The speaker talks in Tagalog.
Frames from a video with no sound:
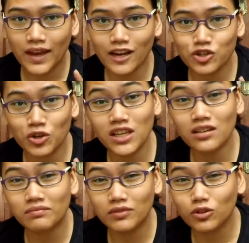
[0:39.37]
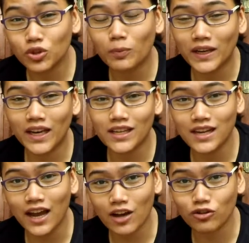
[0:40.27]
Actually, gusto pa niya
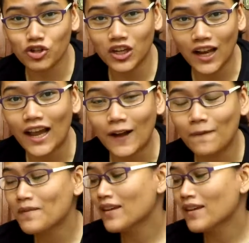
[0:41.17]
sa couch nila.